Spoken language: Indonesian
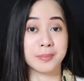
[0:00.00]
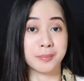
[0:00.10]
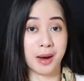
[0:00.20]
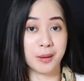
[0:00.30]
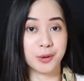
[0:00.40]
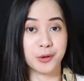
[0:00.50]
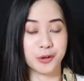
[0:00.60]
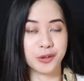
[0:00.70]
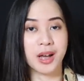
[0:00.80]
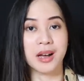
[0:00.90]
Jepang
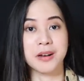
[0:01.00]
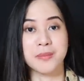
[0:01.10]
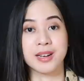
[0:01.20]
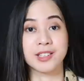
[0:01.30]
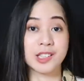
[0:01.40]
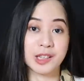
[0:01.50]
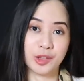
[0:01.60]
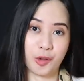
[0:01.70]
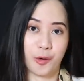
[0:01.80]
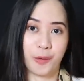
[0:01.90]
menurut agama
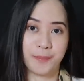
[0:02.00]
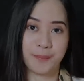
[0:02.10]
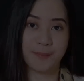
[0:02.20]
Shinto.